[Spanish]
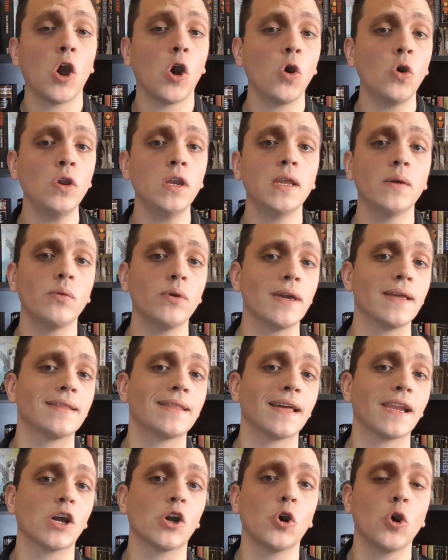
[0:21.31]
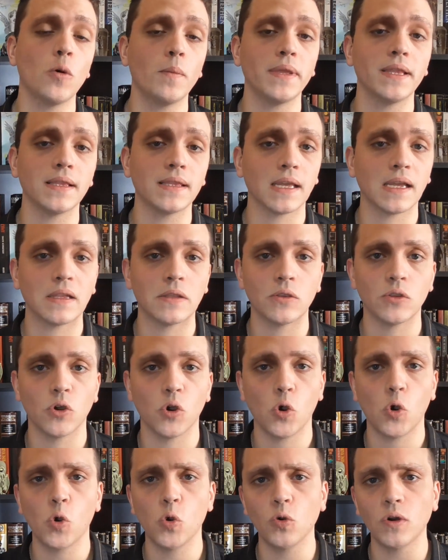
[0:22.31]
Hoy les voy a estar
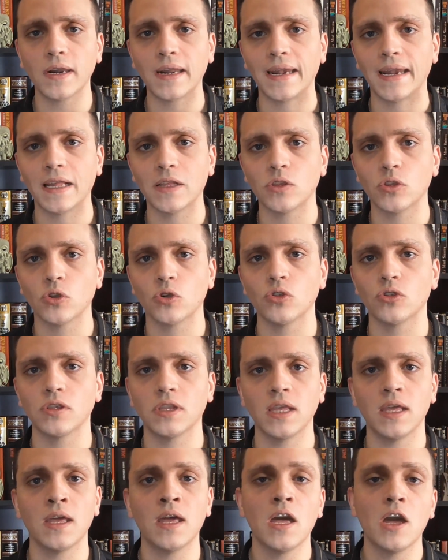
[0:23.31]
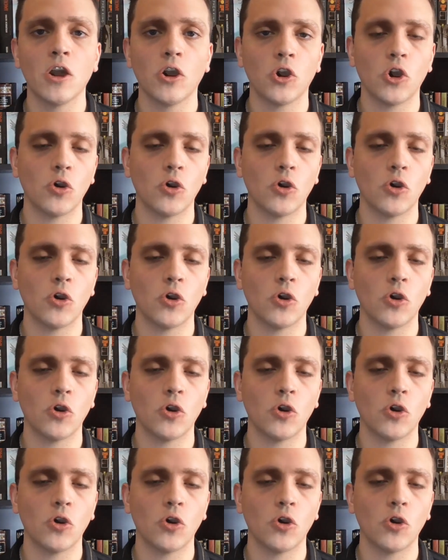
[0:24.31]
comentando un relato de